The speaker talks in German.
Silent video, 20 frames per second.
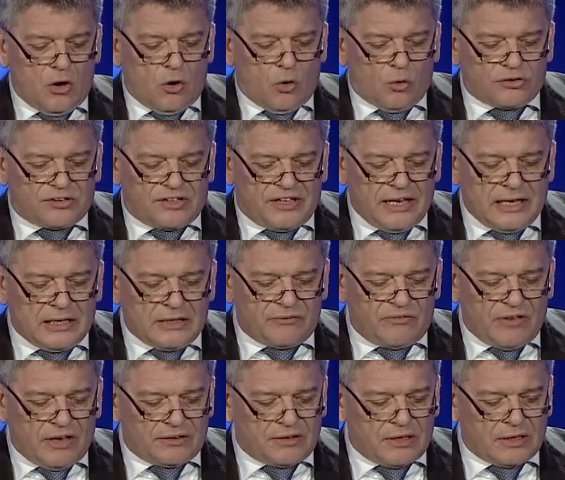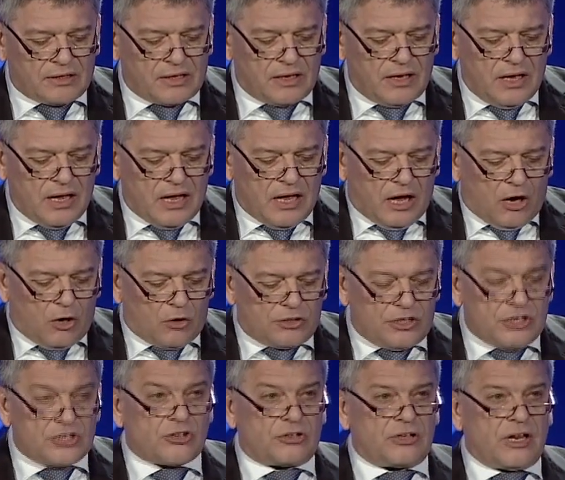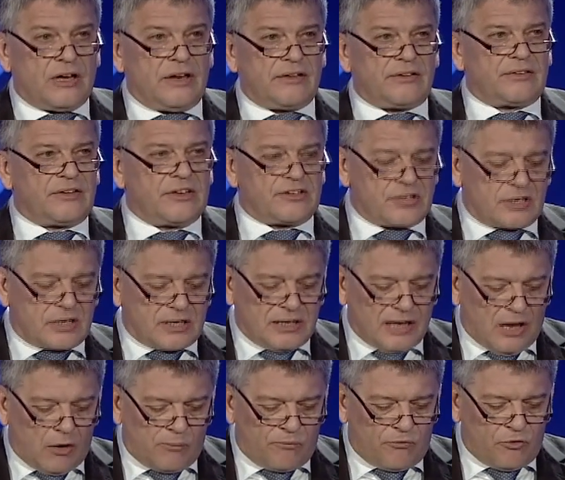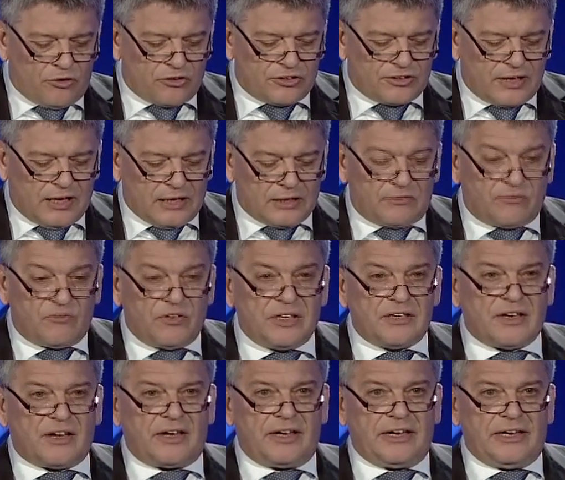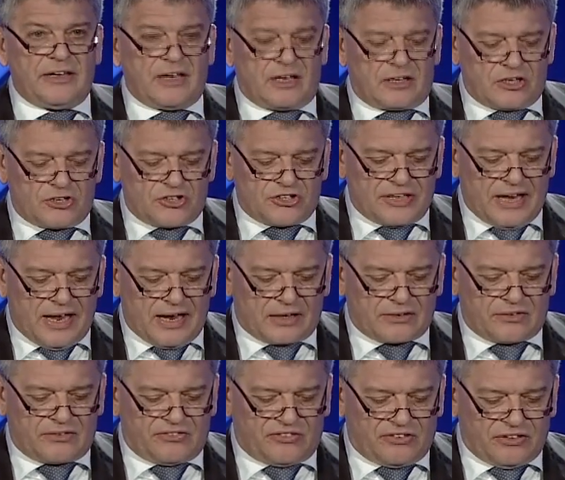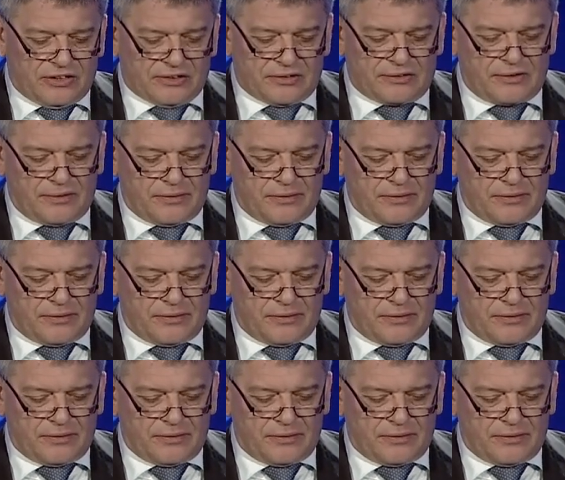und gegenwärtig auch die journalistische Glaubwürdigkeit wieder eher gestärkt sieht.